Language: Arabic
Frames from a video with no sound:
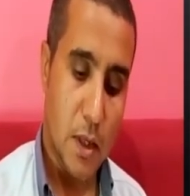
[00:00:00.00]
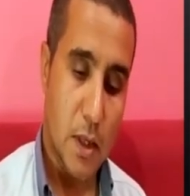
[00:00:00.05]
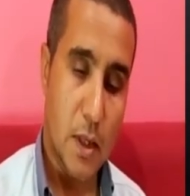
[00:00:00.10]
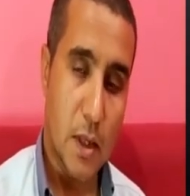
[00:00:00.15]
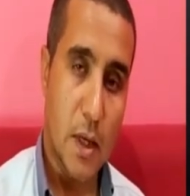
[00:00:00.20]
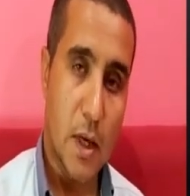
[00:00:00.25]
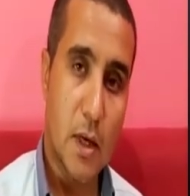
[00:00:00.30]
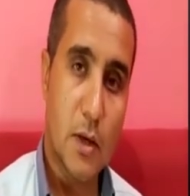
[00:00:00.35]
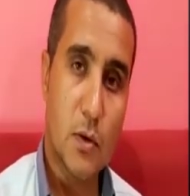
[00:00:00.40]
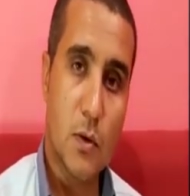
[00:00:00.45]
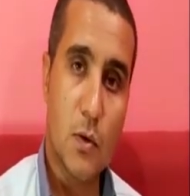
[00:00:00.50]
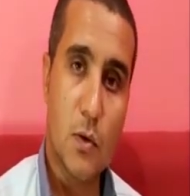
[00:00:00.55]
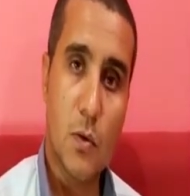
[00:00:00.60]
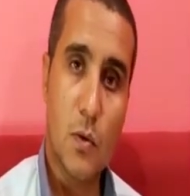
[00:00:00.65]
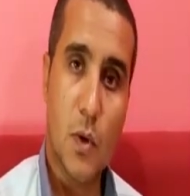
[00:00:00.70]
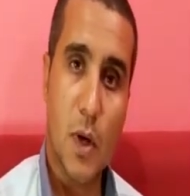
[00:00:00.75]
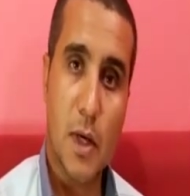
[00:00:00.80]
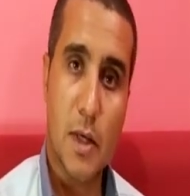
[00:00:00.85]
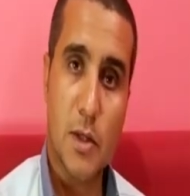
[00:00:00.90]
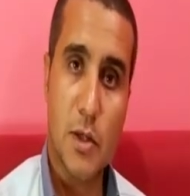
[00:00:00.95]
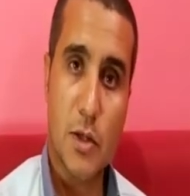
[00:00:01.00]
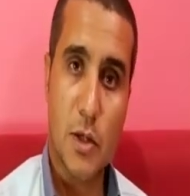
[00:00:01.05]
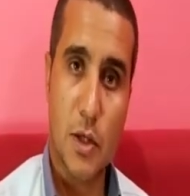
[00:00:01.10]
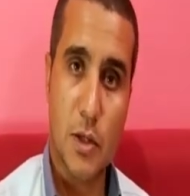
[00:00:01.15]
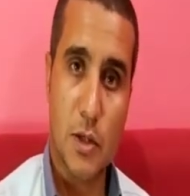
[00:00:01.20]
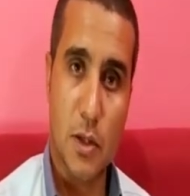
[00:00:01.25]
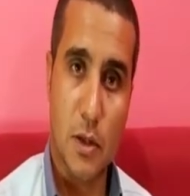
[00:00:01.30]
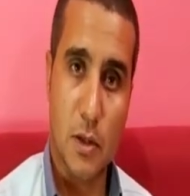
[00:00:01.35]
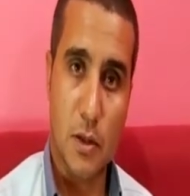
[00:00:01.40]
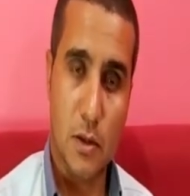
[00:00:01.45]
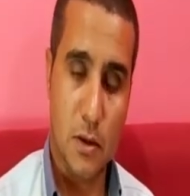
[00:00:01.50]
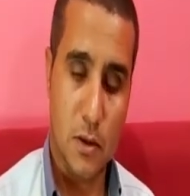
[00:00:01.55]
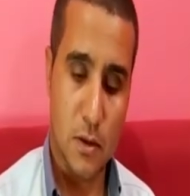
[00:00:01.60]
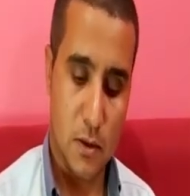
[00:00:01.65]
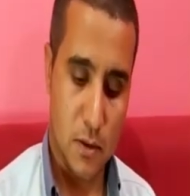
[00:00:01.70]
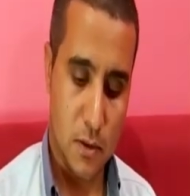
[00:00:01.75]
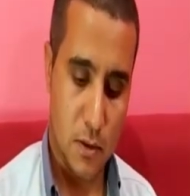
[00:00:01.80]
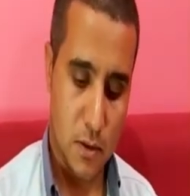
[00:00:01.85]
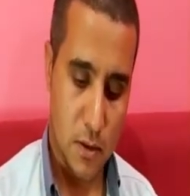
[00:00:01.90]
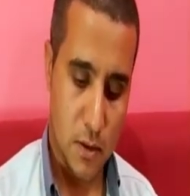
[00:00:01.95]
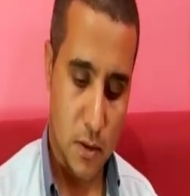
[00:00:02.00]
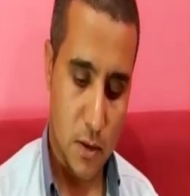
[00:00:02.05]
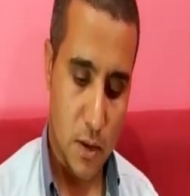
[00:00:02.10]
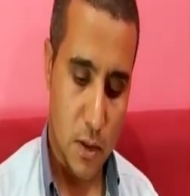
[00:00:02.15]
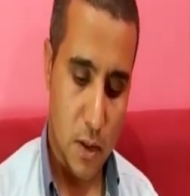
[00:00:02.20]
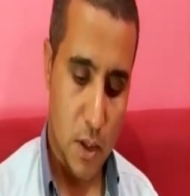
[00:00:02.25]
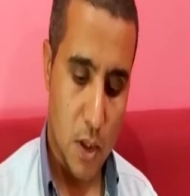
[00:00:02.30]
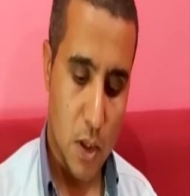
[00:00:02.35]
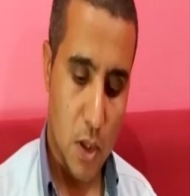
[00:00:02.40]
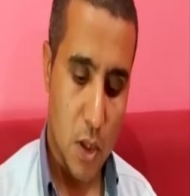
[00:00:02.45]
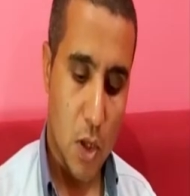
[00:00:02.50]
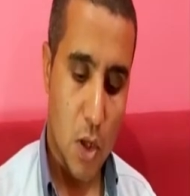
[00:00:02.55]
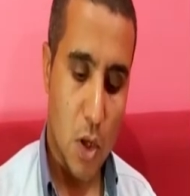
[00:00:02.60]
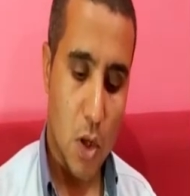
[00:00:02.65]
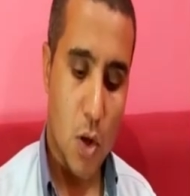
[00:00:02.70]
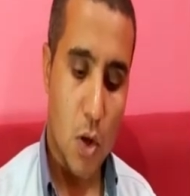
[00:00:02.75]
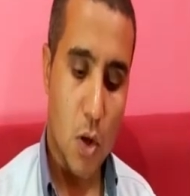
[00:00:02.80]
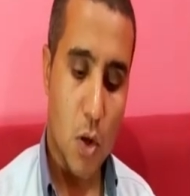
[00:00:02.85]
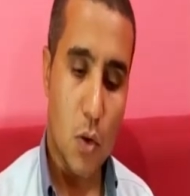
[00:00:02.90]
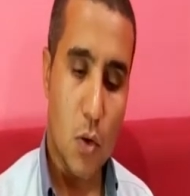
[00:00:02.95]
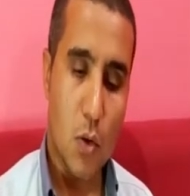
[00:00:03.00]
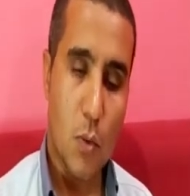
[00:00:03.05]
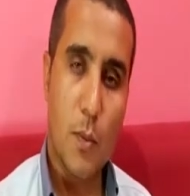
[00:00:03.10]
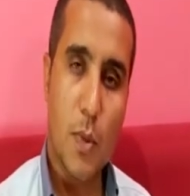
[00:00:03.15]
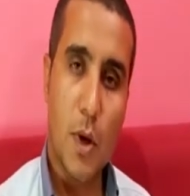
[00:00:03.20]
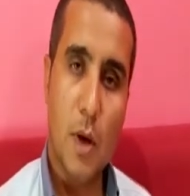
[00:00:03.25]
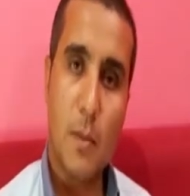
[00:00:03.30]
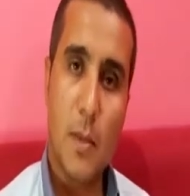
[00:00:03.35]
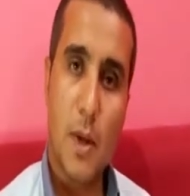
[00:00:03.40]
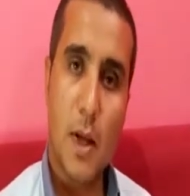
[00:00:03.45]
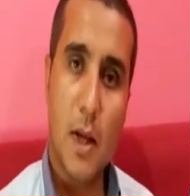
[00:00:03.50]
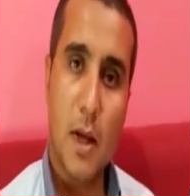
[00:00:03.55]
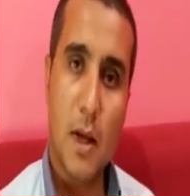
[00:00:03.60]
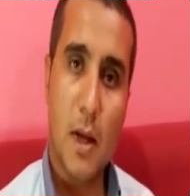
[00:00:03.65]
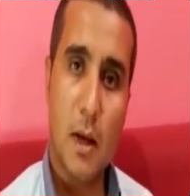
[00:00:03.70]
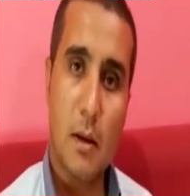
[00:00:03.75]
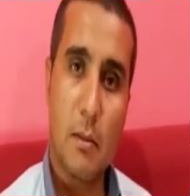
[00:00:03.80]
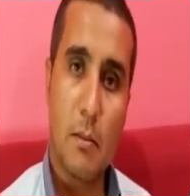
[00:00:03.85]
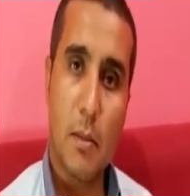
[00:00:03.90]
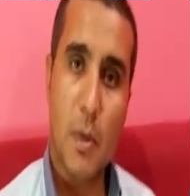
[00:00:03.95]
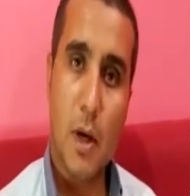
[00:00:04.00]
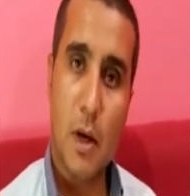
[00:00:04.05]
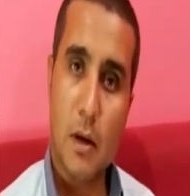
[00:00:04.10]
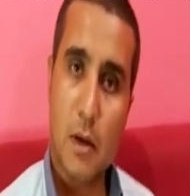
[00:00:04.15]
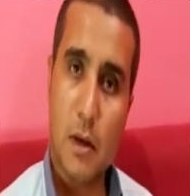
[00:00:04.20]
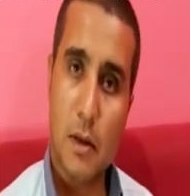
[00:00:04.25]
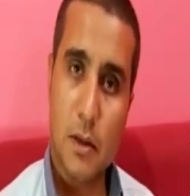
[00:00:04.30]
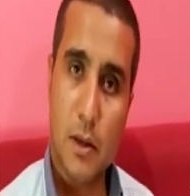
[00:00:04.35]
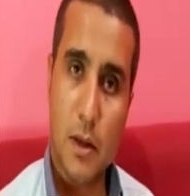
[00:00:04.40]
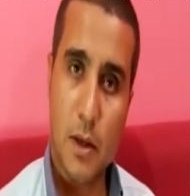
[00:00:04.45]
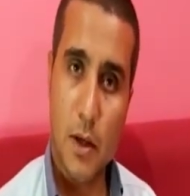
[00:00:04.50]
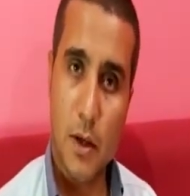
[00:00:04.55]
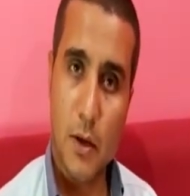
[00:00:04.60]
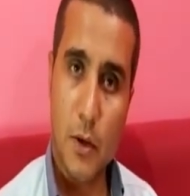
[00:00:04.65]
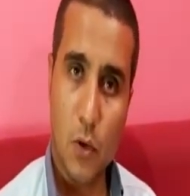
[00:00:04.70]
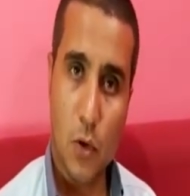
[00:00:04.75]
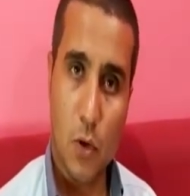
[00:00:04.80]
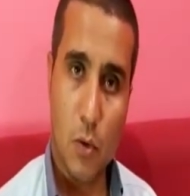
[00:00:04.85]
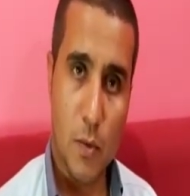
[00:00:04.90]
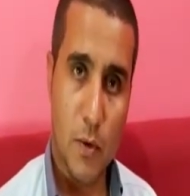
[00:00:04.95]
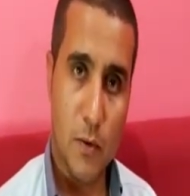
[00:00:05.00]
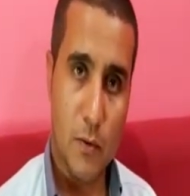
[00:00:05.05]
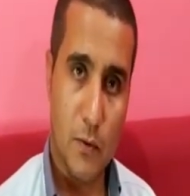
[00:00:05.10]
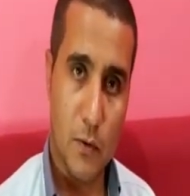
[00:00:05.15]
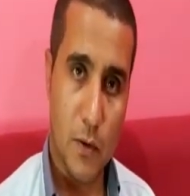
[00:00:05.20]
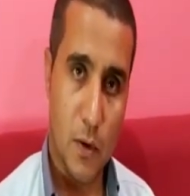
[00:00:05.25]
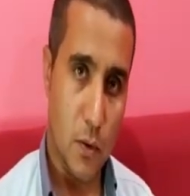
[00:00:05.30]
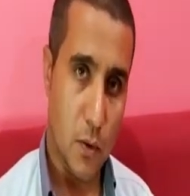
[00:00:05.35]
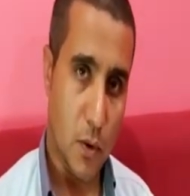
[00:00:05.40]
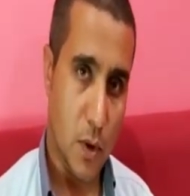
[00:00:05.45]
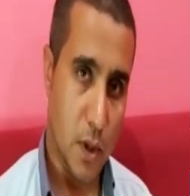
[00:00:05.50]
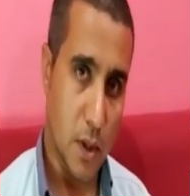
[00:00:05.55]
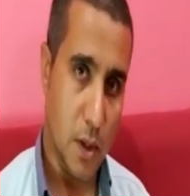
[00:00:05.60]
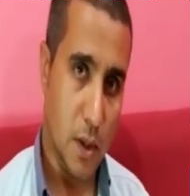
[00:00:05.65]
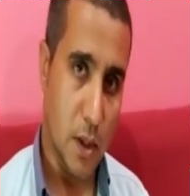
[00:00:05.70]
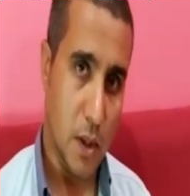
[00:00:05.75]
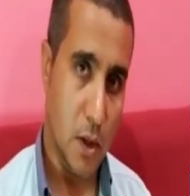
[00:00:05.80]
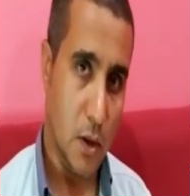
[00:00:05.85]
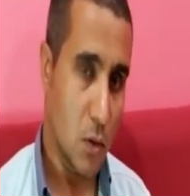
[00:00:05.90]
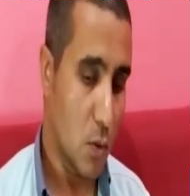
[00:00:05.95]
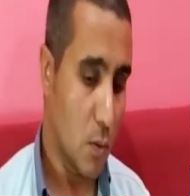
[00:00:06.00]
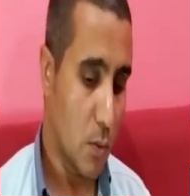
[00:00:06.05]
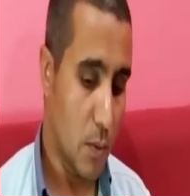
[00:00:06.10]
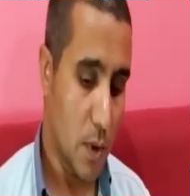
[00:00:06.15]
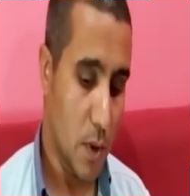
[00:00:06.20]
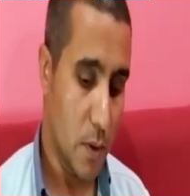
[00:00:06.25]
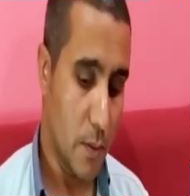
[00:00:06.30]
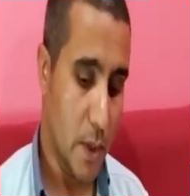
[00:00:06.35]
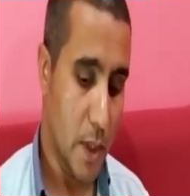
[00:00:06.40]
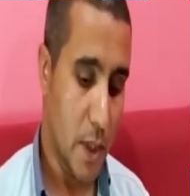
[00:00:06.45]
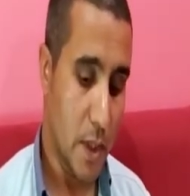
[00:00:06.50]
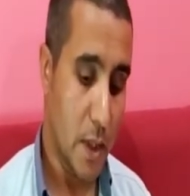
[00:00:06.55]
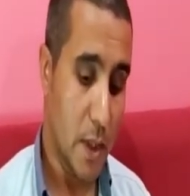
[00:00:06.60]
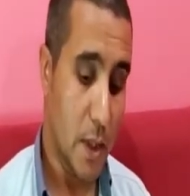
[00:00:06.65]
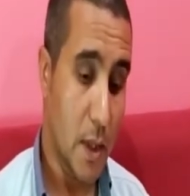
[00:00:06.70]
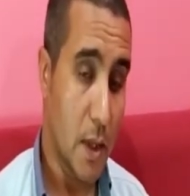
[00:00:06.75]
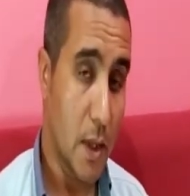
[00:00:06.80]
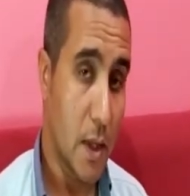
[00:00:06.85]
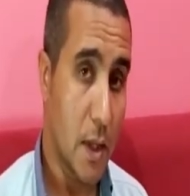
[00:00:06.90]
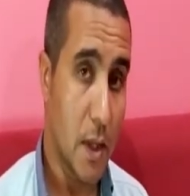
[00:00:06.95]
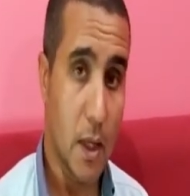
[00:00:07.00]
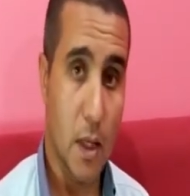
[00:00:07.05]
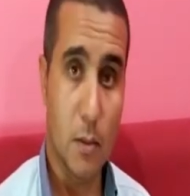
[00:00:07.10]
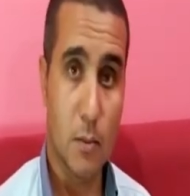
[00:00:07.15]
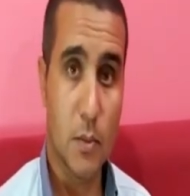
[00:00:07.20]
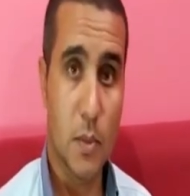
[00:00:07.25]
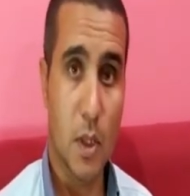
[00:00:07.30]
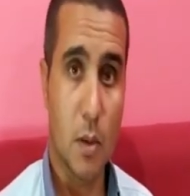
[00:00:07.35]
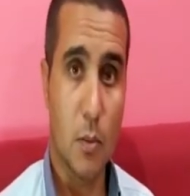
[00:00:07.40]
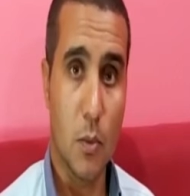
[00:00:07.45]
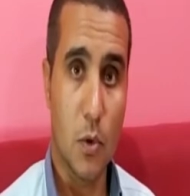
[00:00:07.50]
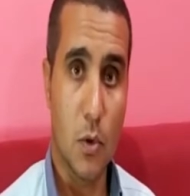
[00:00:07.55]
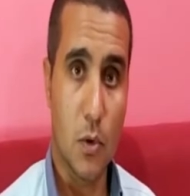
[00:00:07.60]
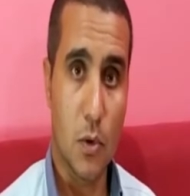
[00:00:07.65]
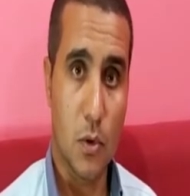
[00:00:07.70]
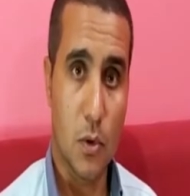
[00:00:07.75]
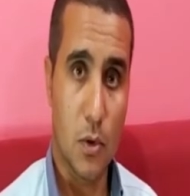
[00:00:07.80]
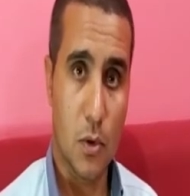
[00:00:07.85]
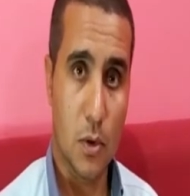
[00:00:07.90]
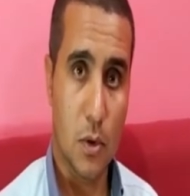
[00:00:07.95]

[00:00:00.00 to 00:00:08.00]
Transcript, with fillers: يا جذوع الشجر ربما مرت الريح من فوقنا ربما لم تمر